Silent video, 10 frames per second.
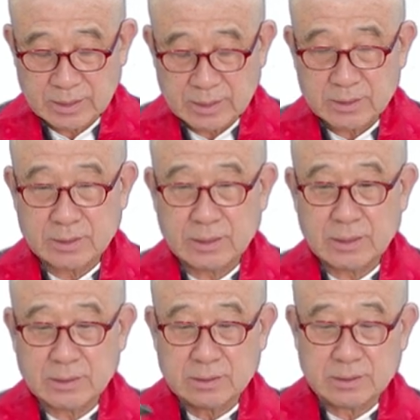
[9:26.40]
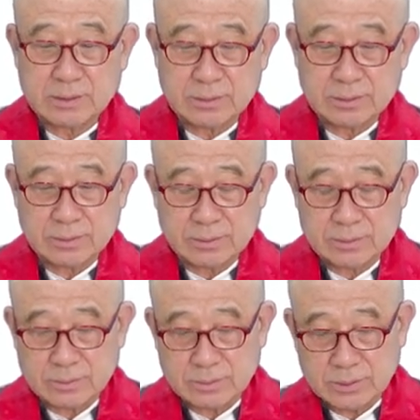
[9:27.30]
그러니까 어떤
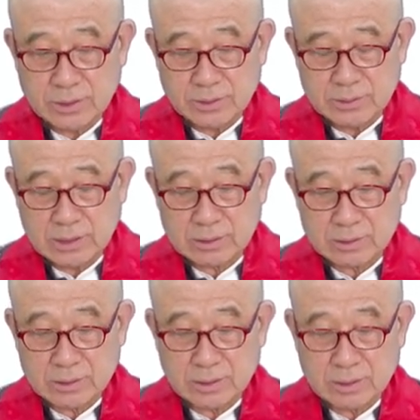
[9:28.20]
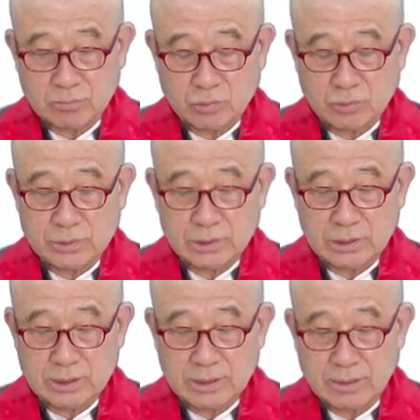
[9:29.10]
그 현상적인
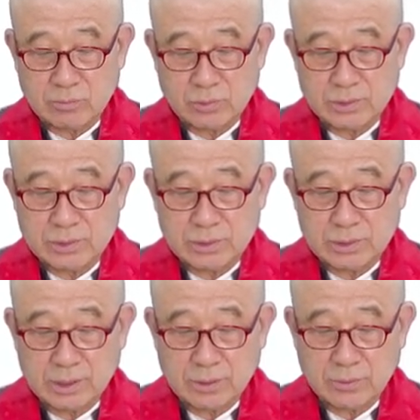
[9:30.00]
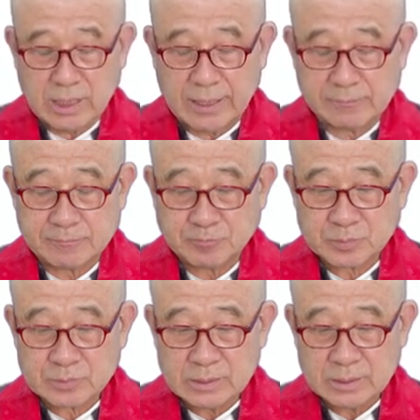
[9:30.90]
물질이나 물체와
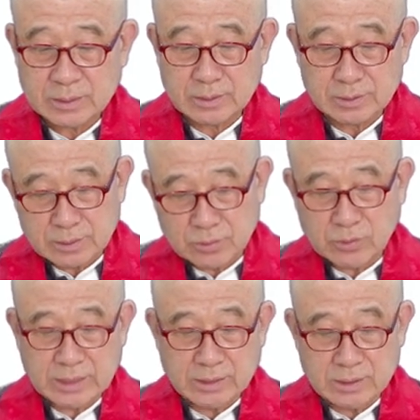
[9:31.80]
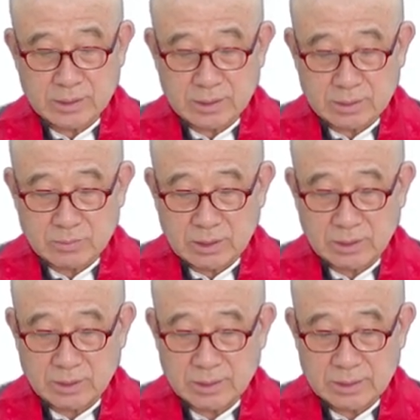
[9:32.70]
그런 어떤
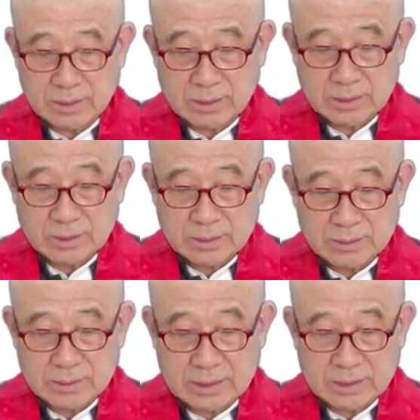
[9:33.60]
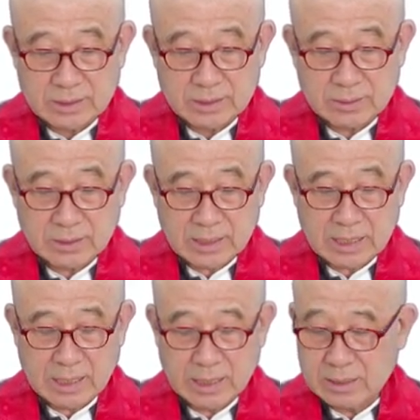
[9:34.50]
관념을 이제 떠나라.
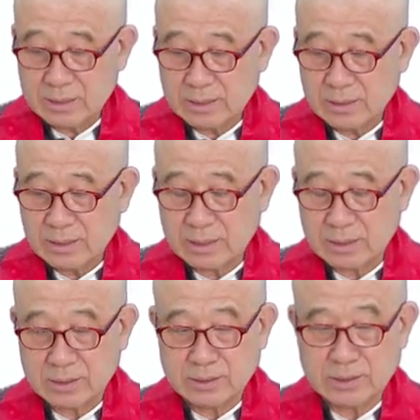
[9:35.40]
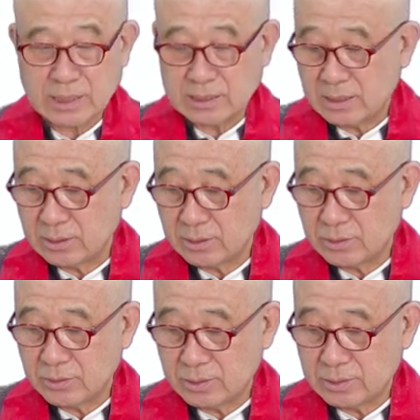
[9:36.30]
어, 그런 장이다
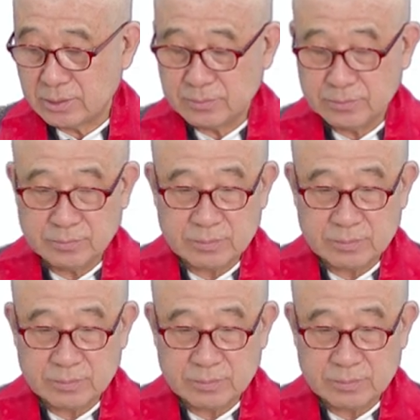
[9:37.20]
이거죠 여기서는.